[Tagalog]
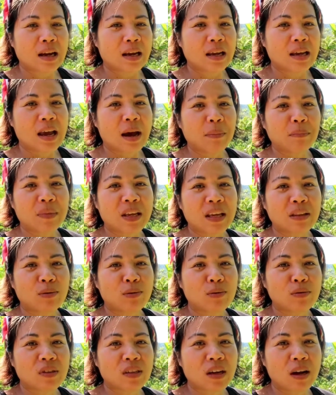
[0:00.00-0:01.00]

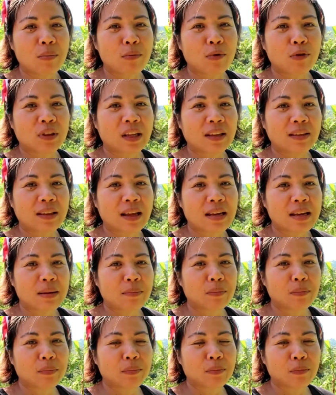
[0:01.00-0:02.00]
i-update doon sa kamoteng
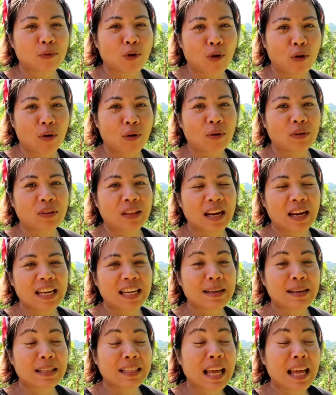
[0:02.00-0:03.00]
tanim ko
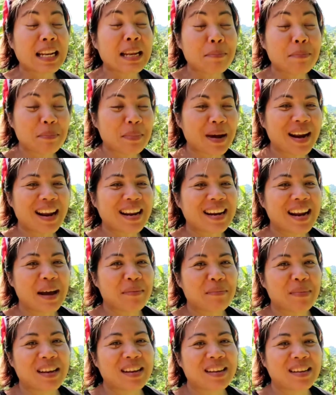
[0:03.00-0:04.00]
tanim, tanim pala
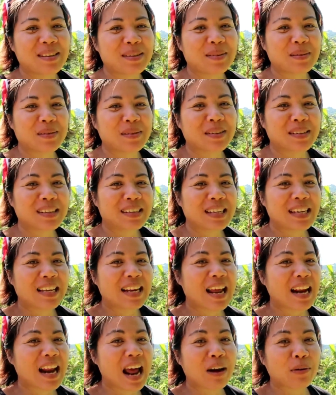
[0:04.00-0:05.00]
namin yung
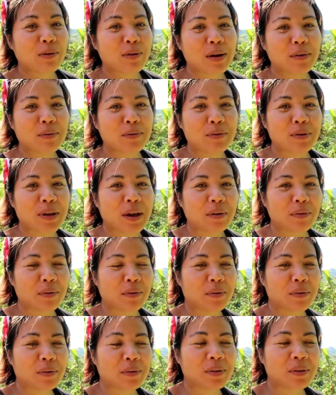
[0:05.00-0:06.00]
inararo ng kuya
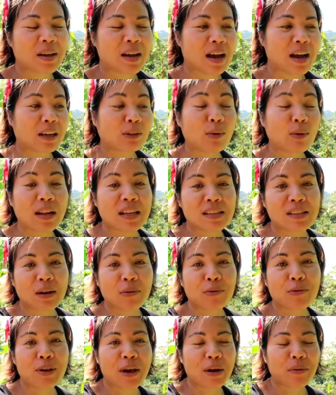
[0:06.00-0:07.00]
ko actually sa
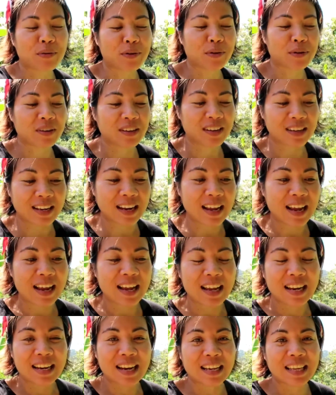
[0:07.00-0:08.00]
kuya ko yun
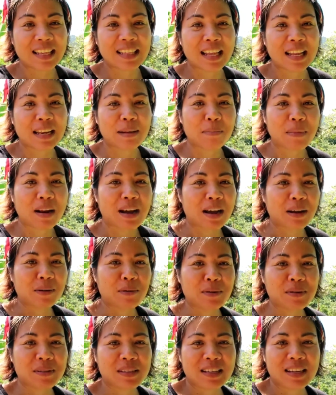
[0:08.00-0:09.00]
nakitanim lang
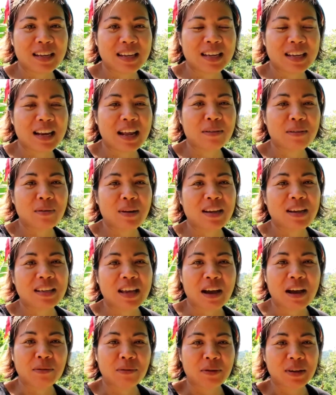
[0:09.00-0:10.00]
ako si inano lang
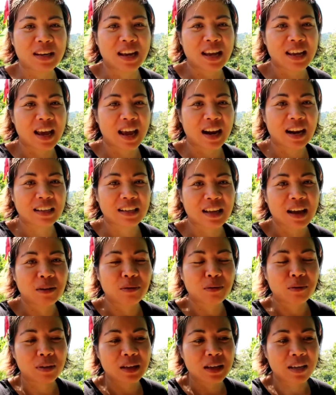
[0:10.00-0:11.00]
niya ako inaya lang niya
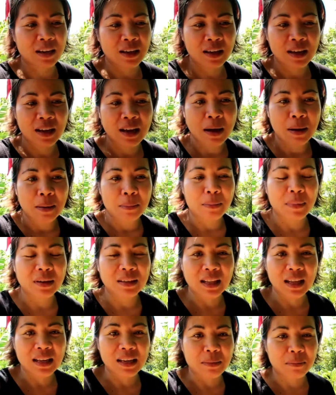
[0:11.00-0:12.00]
akong
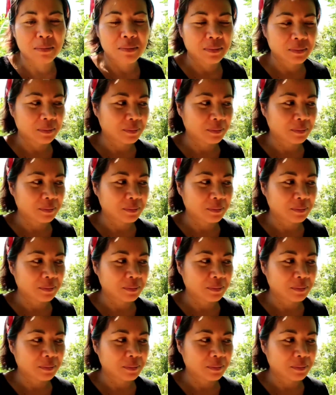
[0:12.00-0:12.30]
magtanim